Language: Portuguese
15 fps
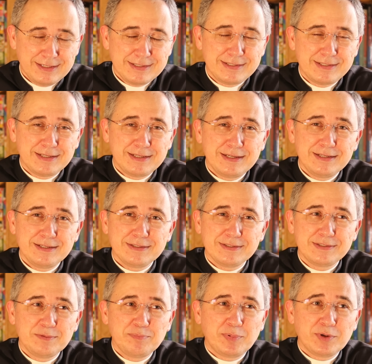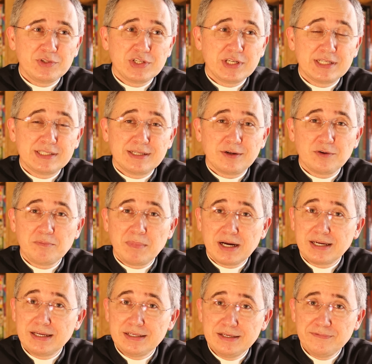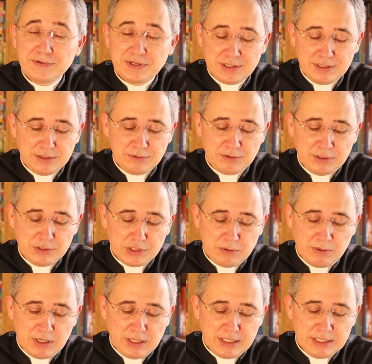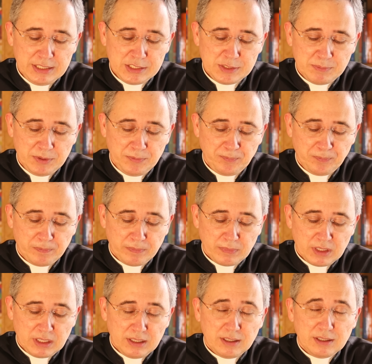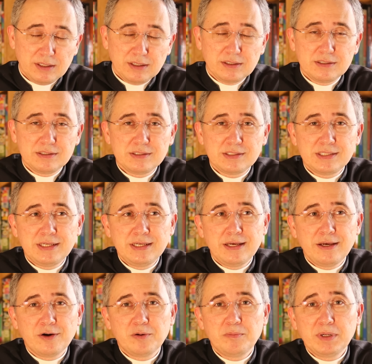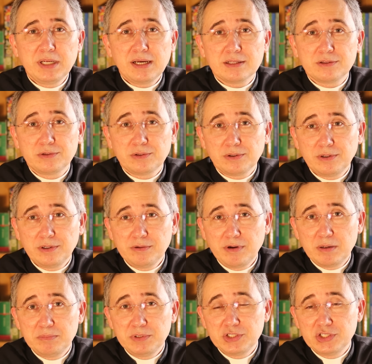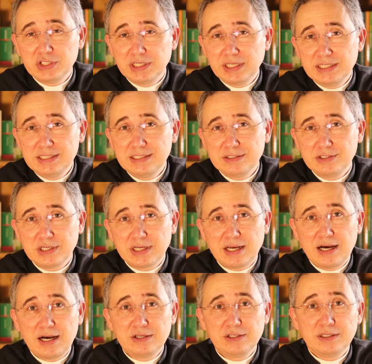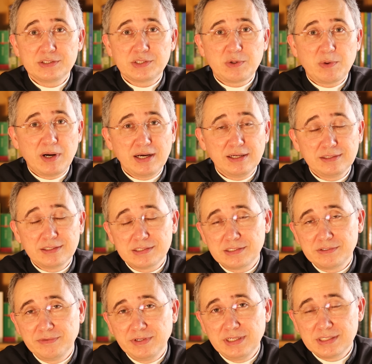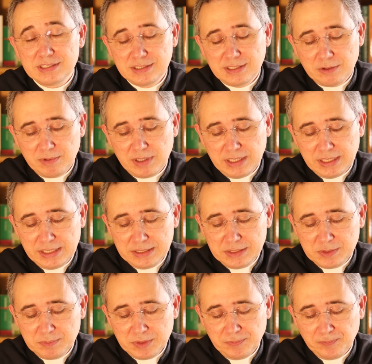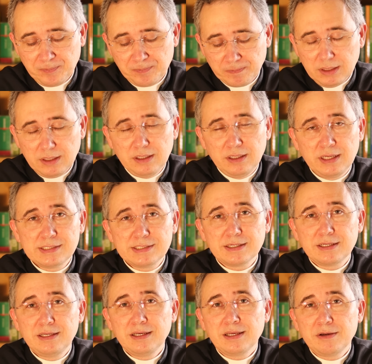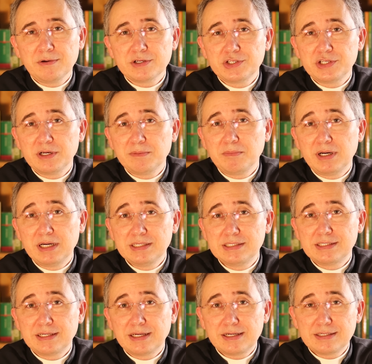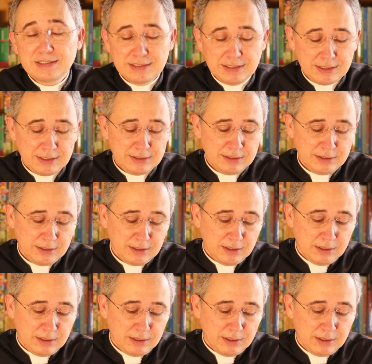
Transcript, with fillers: se se pode rezar o Magnífica durante a quaresma, se é obrigatório a abstinência de carne nas quartas-feiras da quaresma. E essa aqui que eu achei a mais engraçada,